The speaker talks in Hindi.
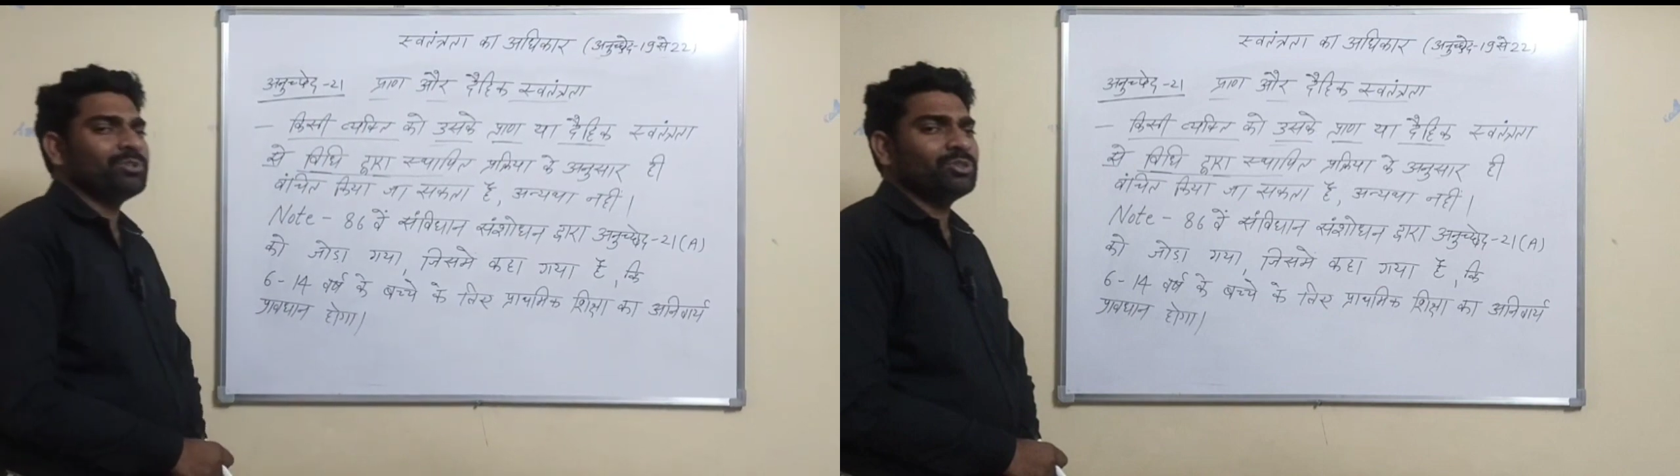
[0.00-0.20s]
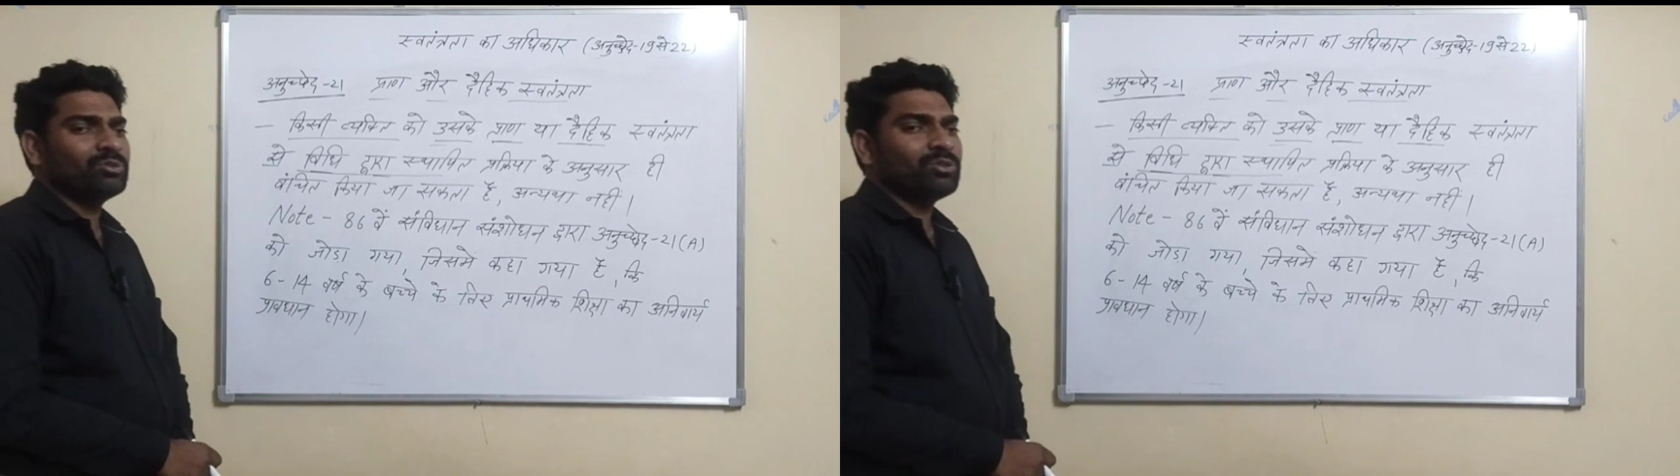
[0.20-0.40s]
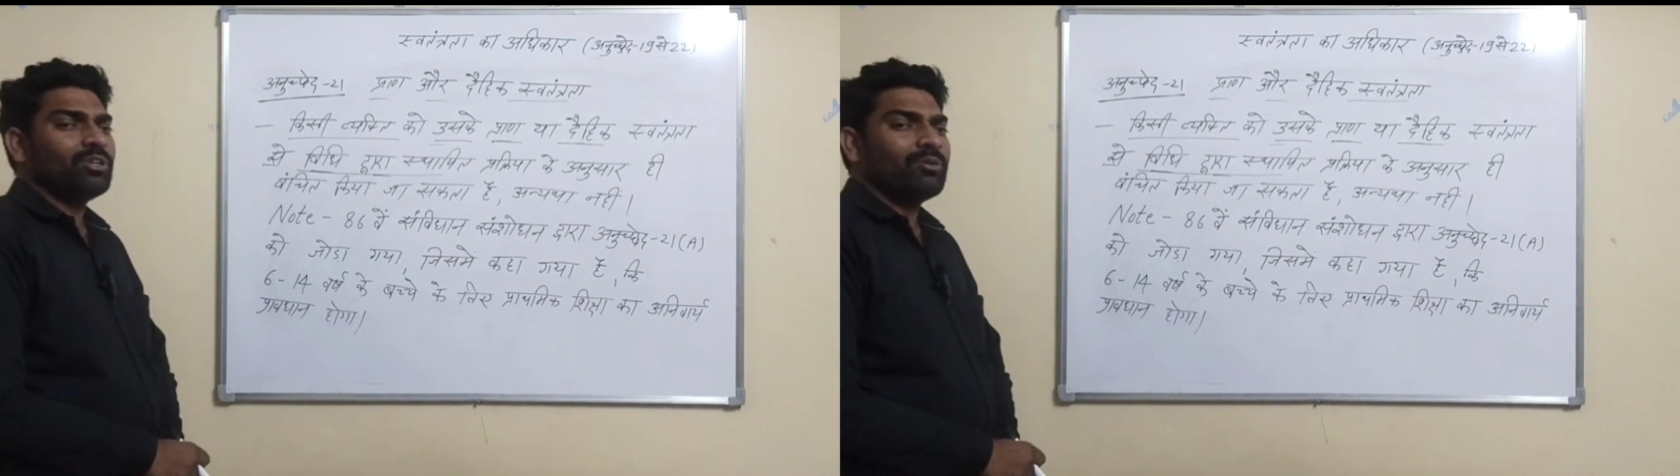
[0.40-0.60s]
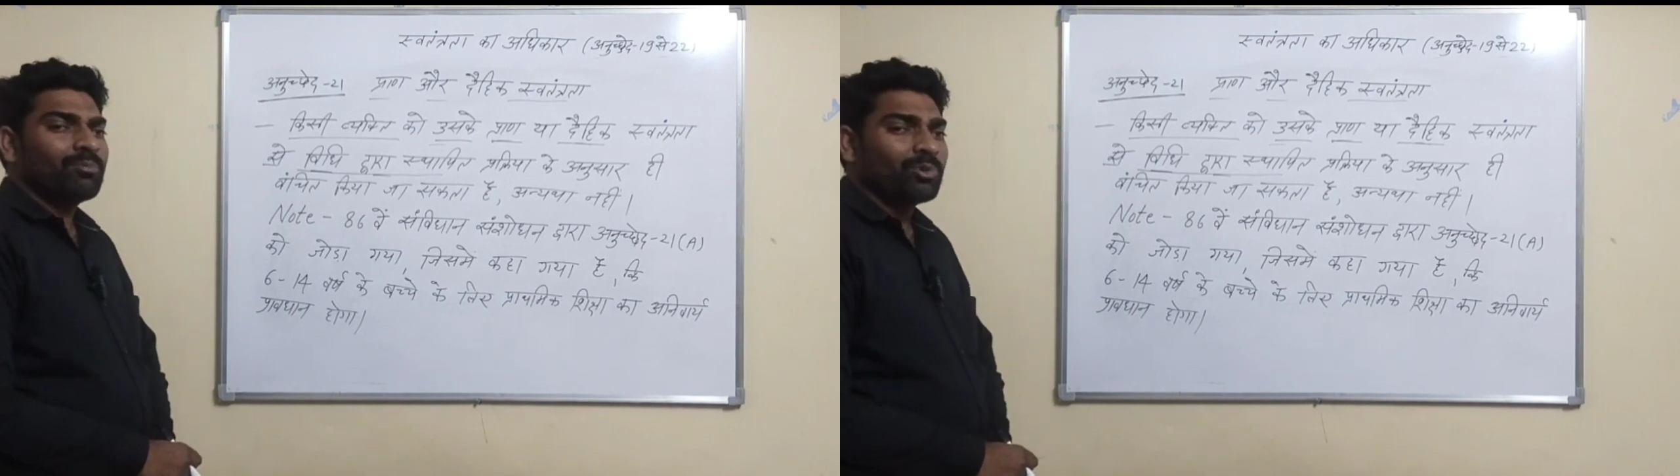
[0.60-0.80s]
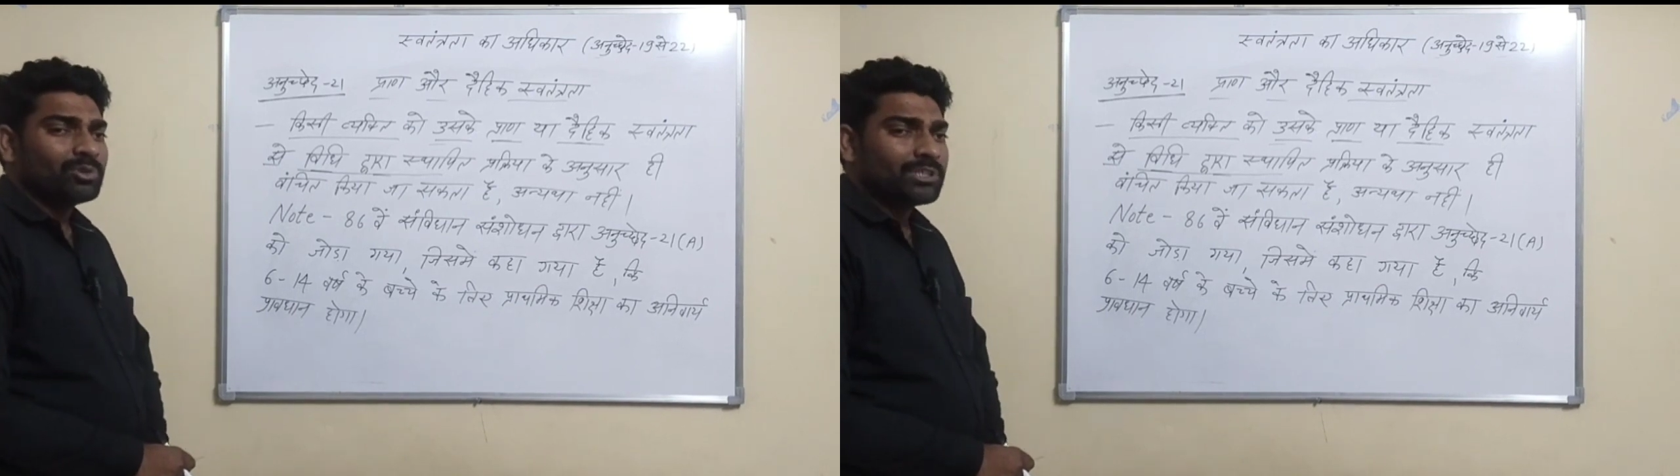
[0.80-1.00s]
में जो
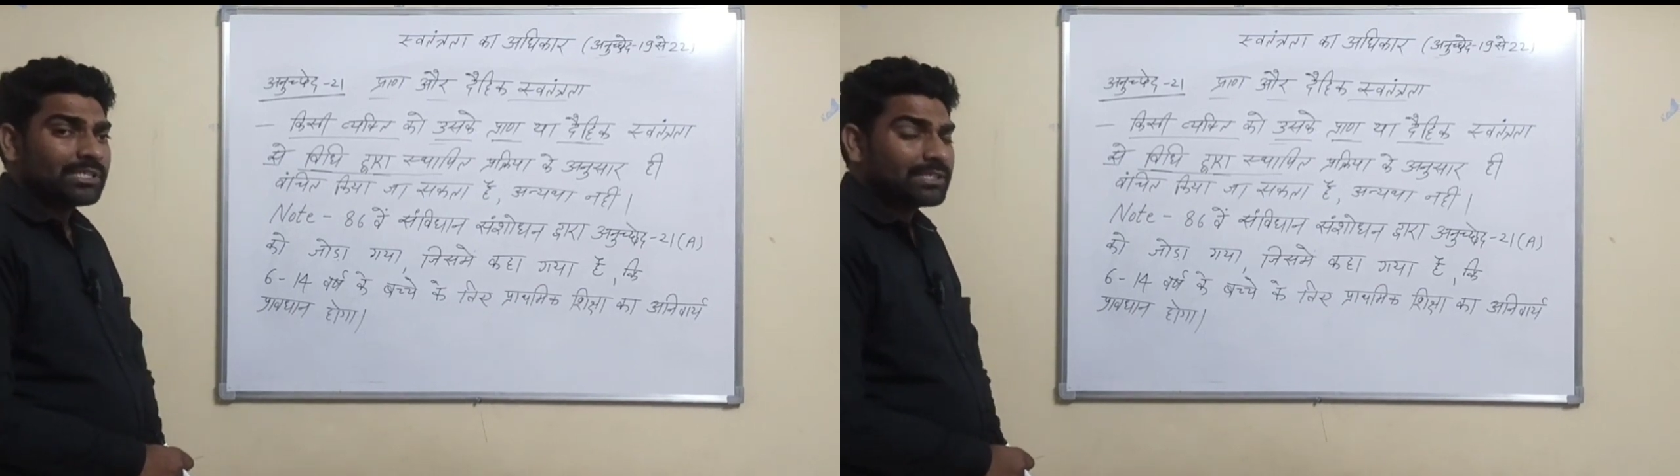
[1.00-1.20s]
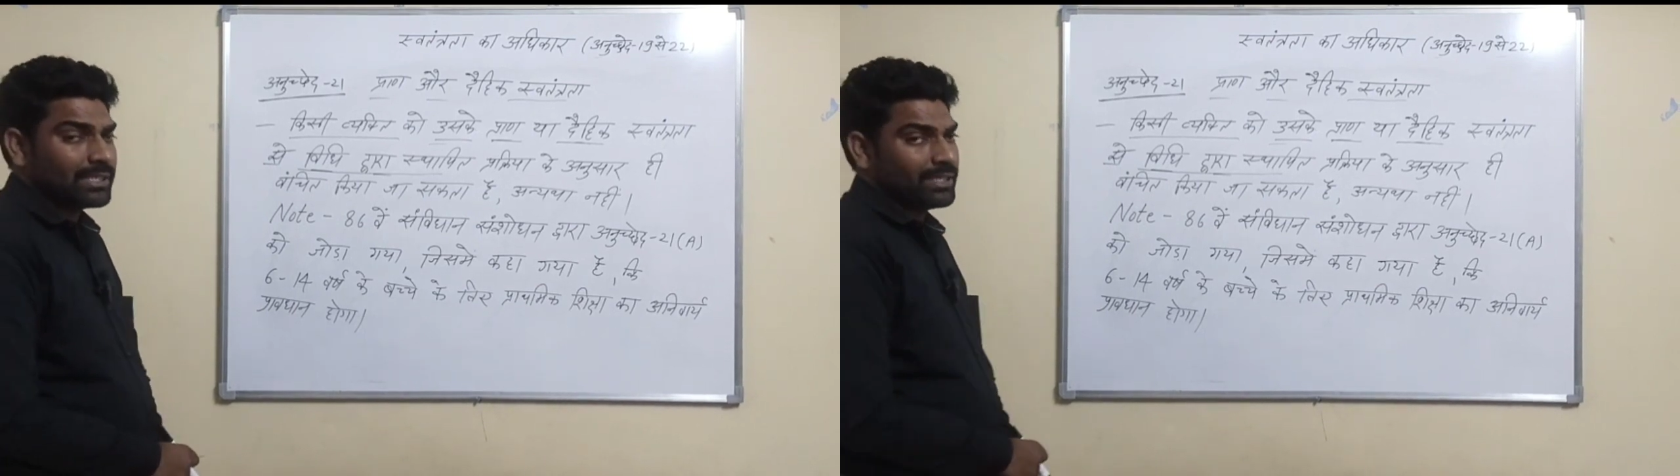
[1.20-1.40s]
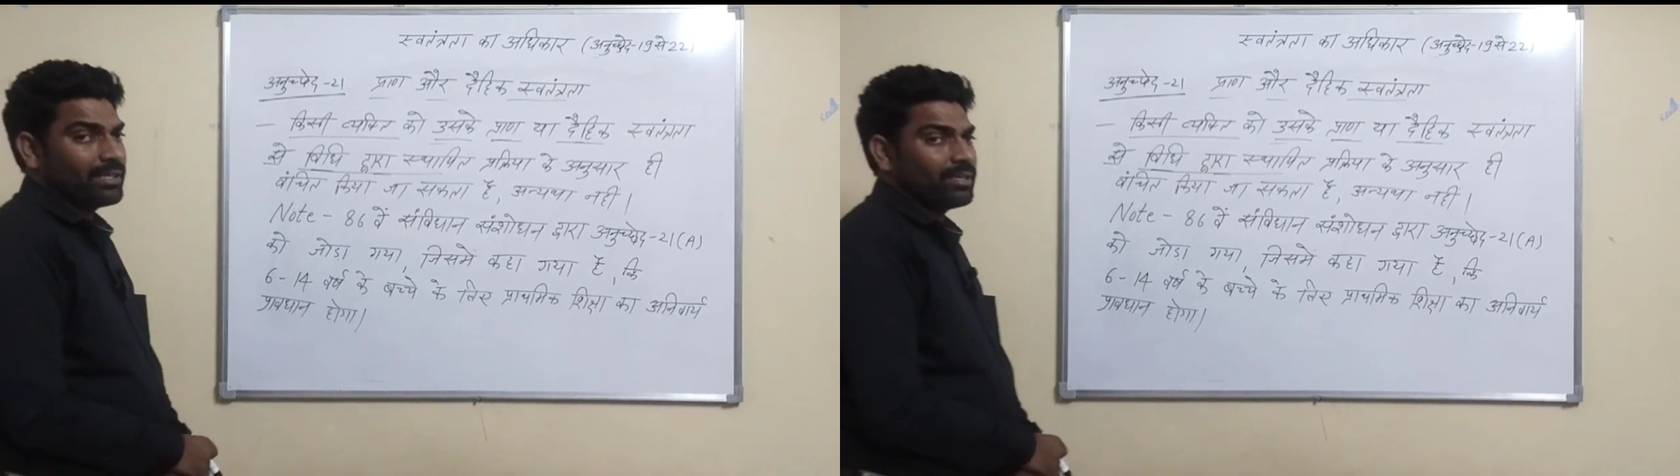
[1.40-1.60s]
प्रोसेस है